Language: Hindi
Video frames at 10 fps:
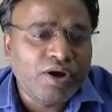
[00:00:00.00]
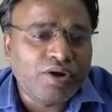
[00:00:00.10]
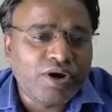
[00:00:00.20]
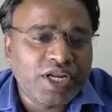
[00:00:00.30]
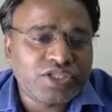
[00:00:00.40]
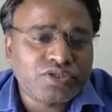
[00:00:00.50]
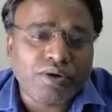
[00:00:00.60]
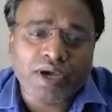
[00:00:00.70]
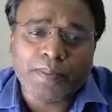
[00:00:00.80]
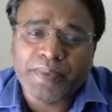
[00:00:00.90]
और
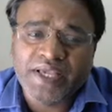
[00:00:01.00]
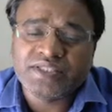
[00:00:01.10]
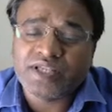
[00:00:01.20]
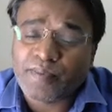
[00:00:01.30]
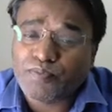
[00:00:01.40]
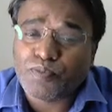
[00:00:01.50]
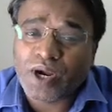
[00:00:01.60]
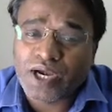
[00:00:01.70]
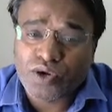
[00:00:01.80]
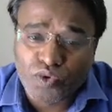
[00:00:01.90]
स्टॉक का पी
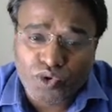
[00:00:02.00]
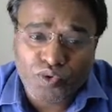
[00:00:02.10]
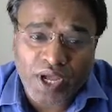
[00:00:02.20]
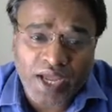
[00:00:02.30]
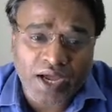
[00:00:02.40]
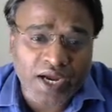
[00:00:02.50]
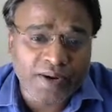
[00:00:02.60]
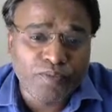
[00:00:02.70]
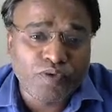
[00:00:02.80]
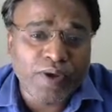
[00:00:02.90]
7.22 है
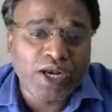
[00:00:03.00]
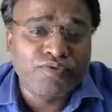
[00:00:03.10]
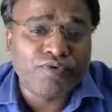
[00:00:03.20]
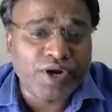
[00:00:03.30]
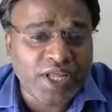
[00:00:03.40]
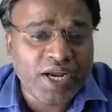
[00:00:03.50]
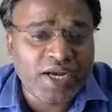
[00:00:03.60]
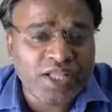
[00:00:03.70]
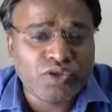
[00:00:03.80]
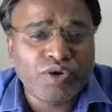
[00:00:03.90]
एंड बुक वैल्यू 48
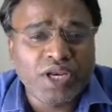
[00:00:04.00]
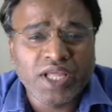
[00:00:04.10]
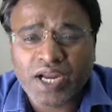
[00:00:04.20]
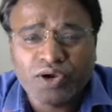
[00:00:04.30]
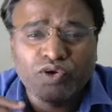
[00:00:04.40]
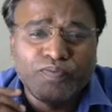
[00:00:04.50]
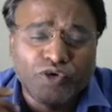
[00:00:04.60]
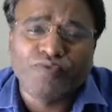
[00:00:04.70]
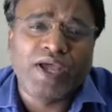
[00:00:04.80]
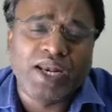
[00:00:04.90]
है तो नियर टू
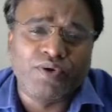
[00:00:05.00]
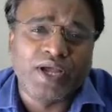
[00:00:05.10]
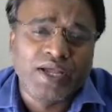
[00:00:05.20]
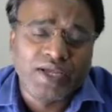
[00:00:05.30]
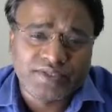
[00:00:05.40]
बुक वैल्यू है